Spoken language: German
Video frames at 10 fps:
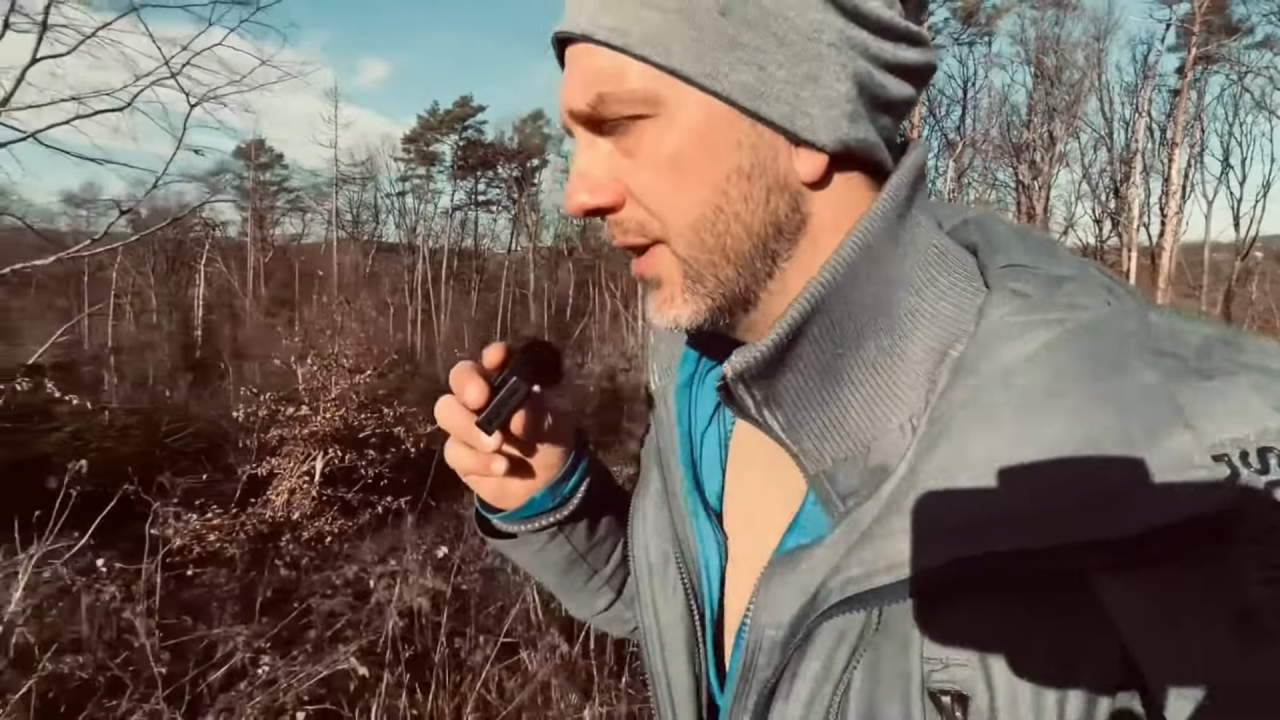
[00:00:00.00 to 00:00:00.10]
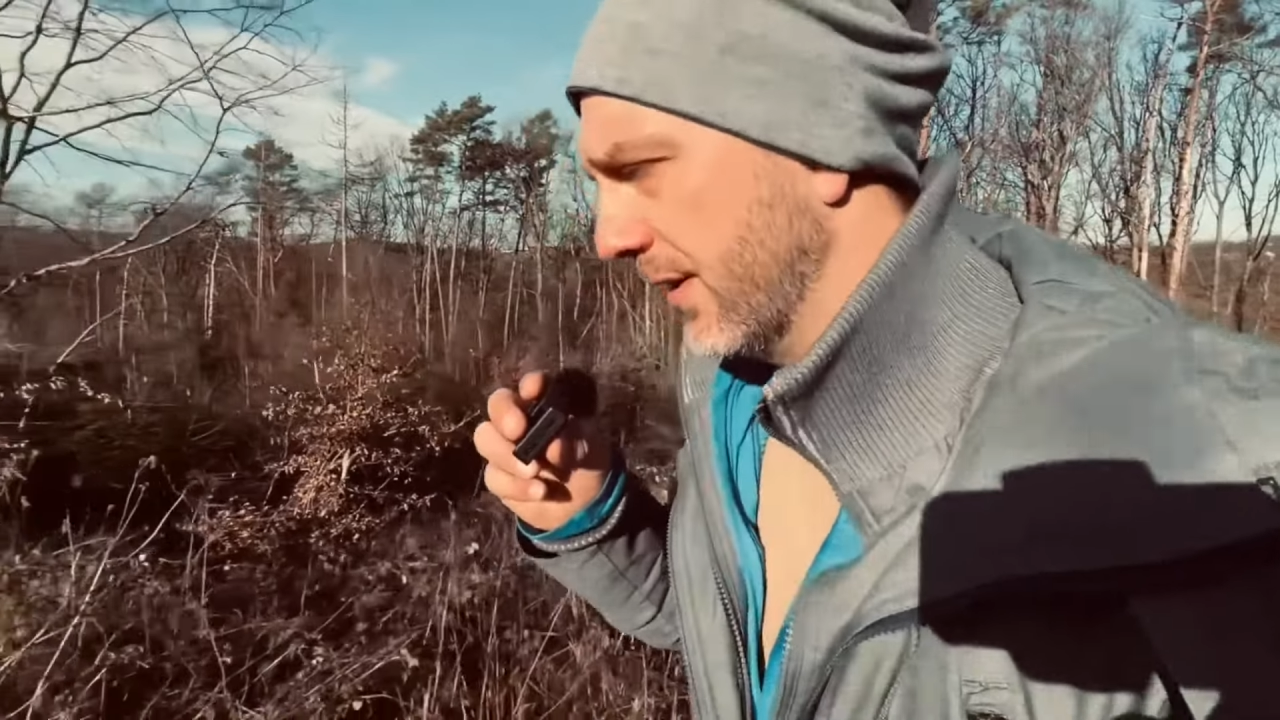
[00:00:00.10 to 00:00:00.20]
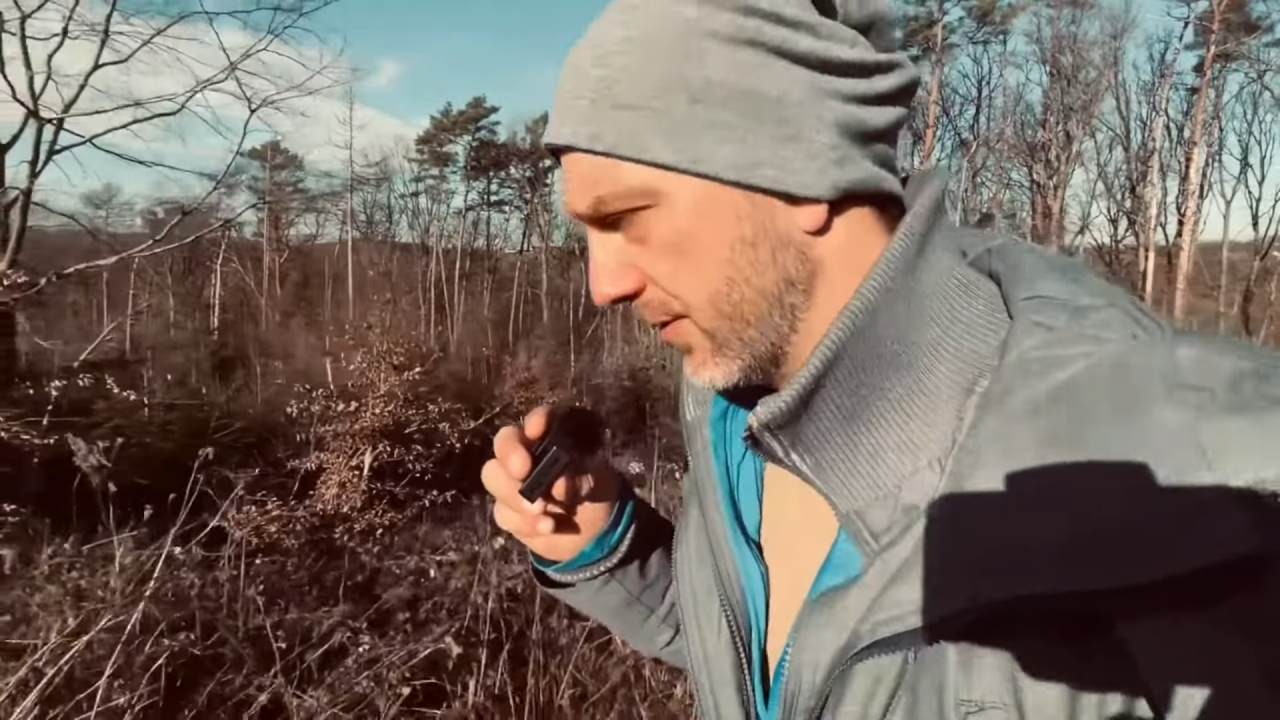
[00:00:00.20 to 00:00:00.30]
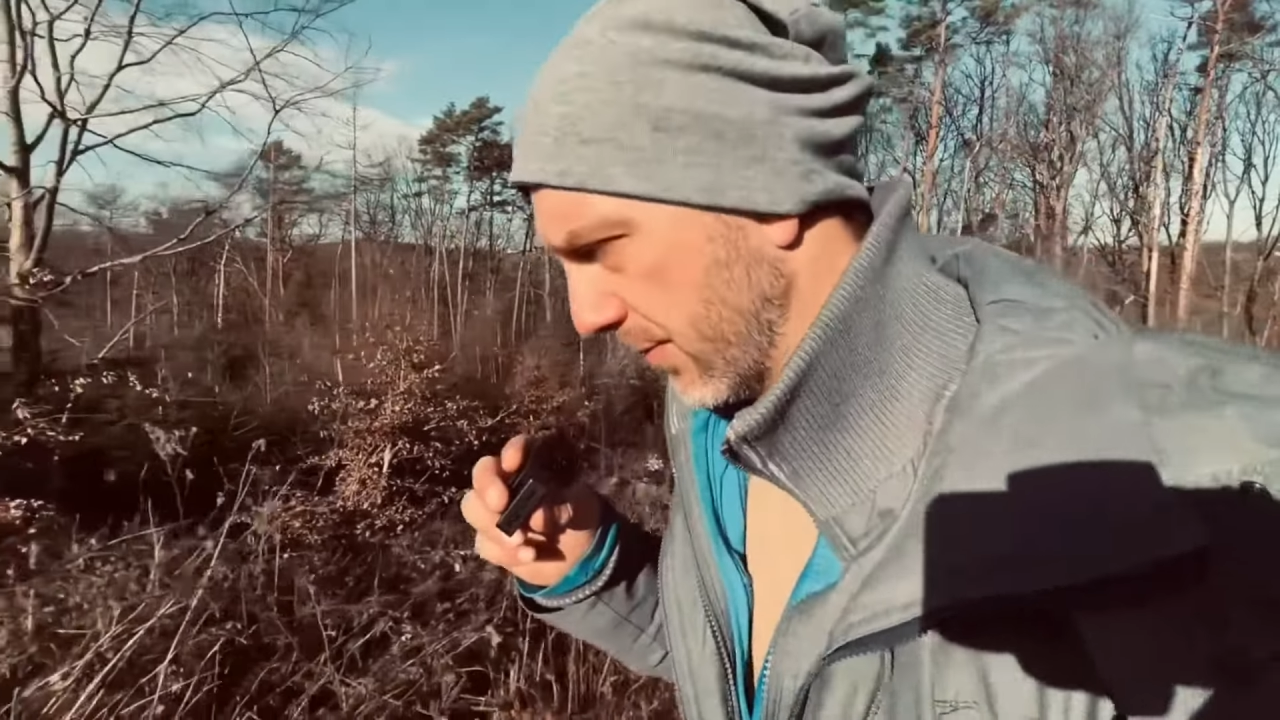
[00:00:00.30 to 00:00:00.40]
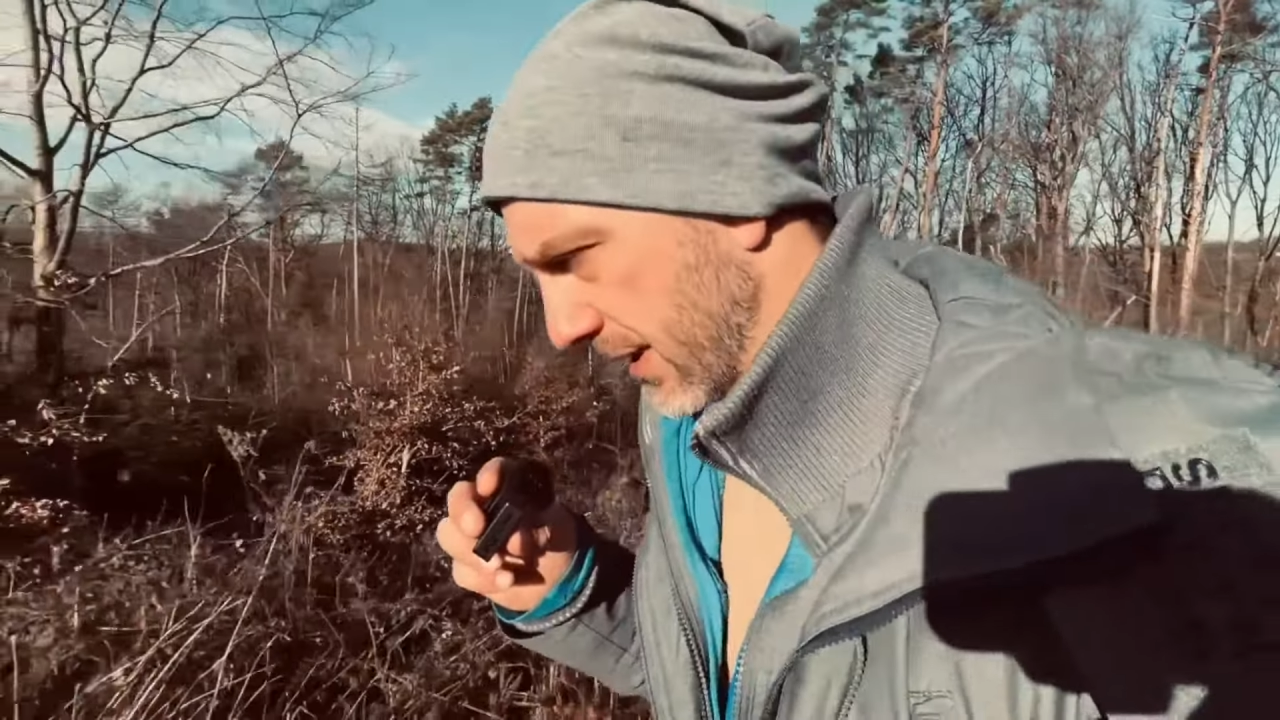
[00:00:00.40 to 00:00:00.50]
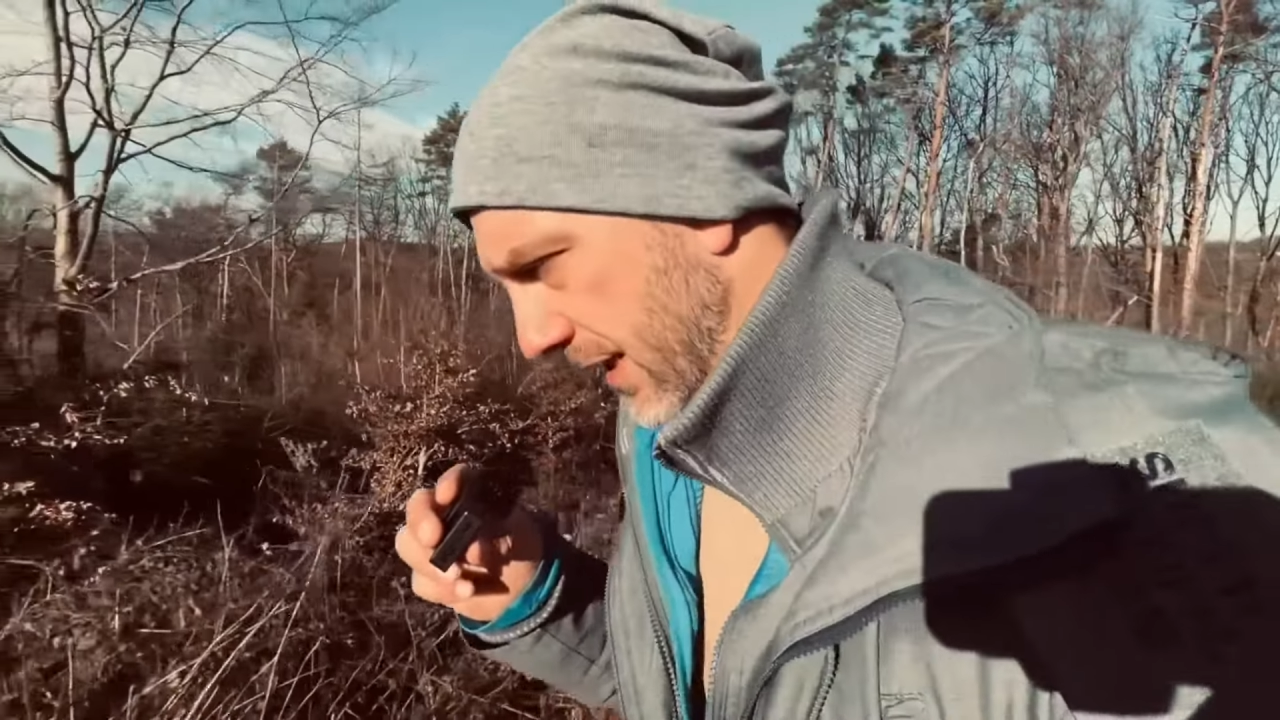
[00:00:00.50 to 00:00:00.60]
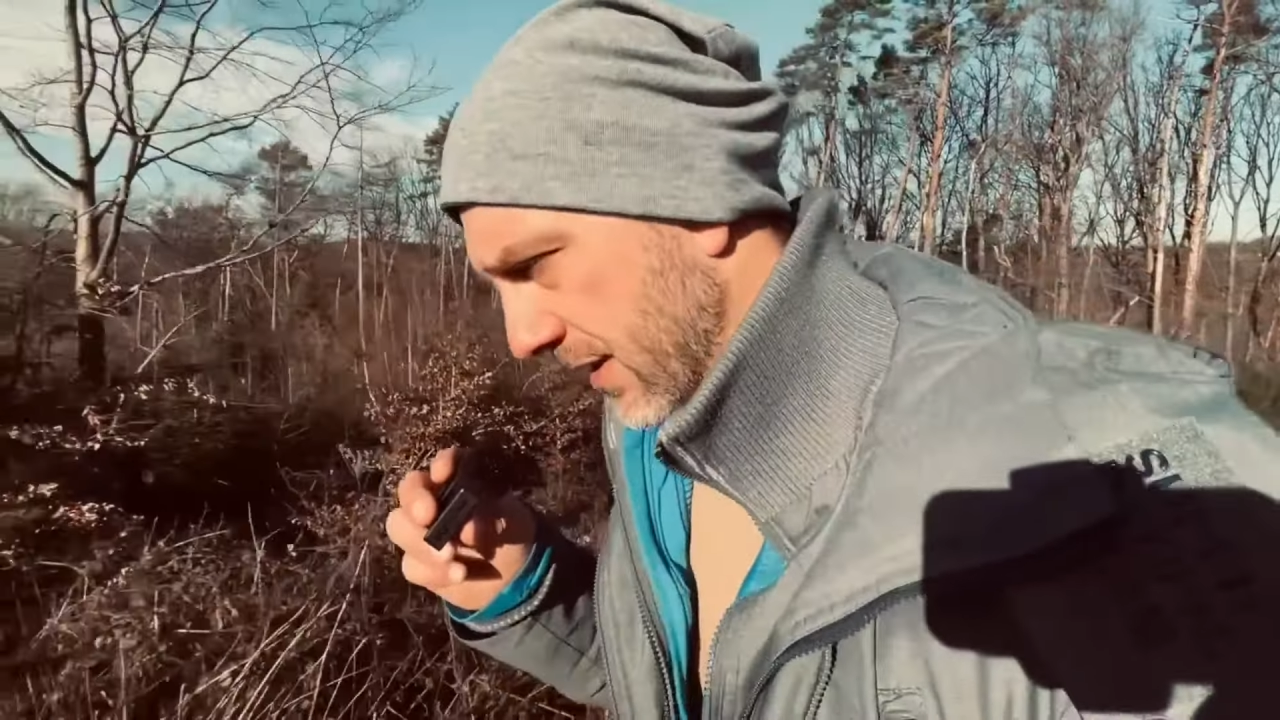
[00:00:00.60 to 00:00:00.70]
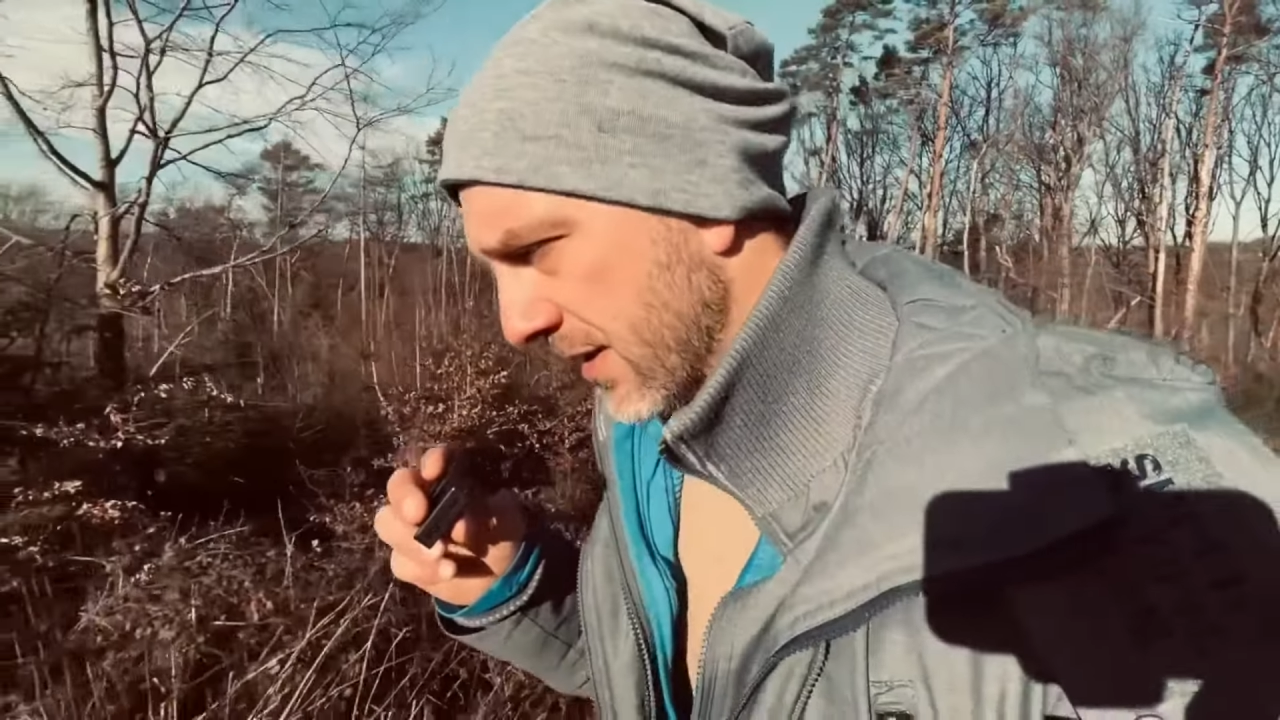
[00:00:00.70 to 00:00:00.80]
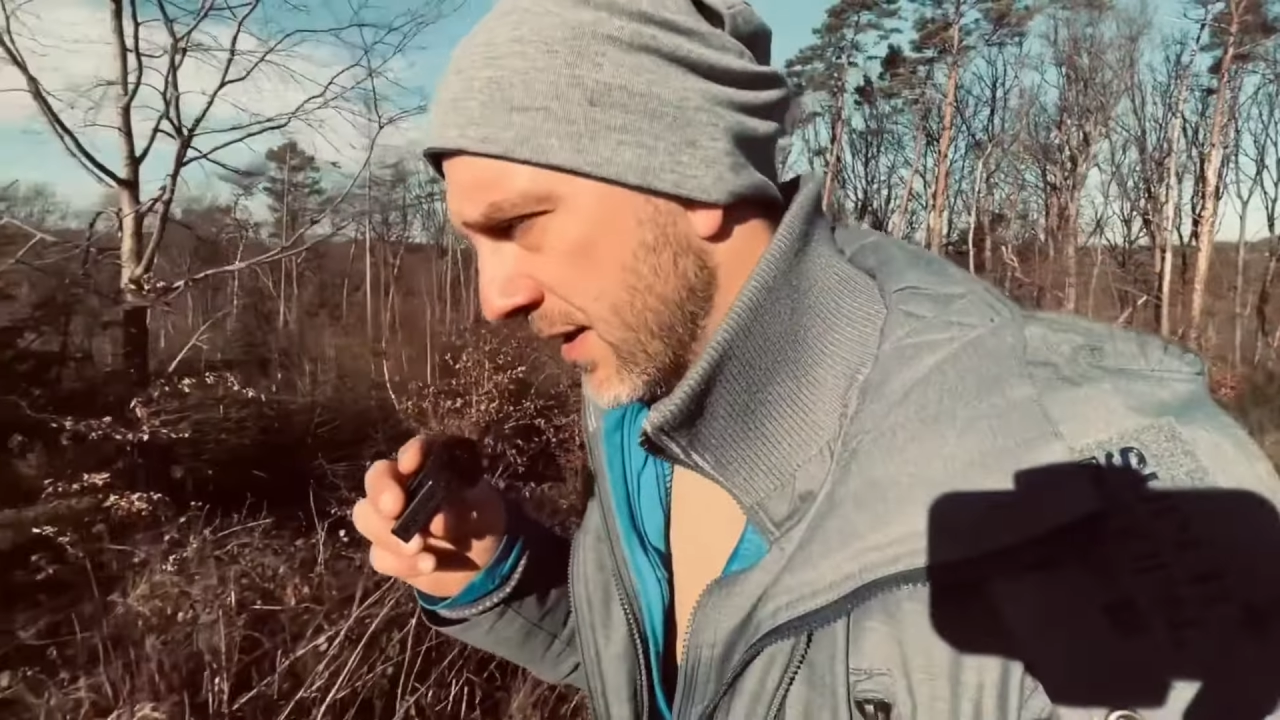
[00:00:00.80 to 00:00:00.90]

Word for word: Richtung gehen.